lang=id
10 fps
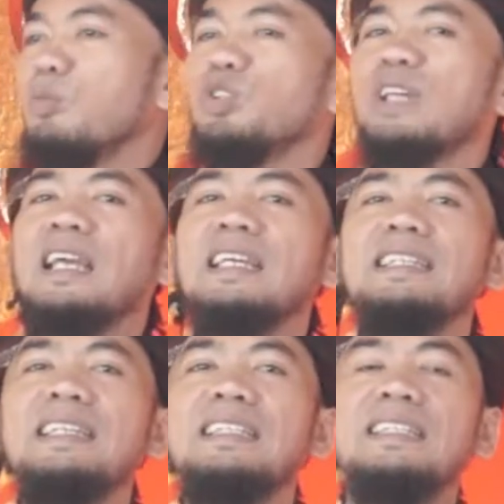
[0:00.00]

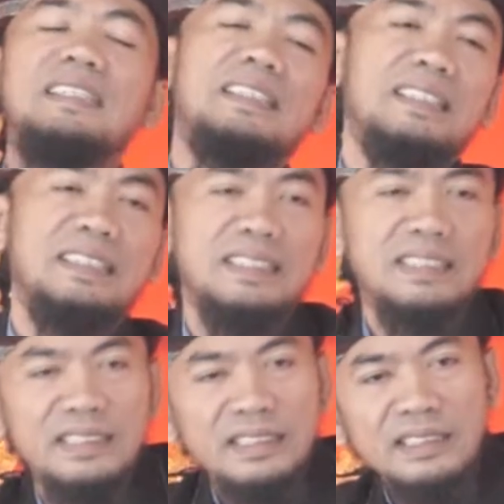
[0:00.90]
mujahidin
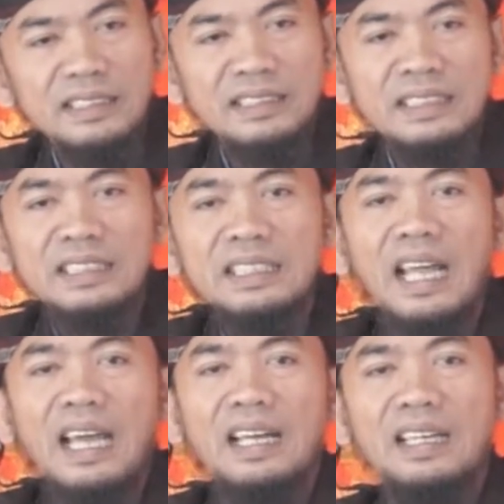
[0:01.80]
di
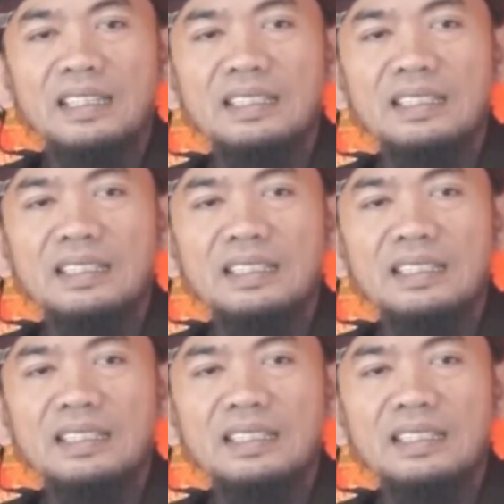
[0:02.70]
Irak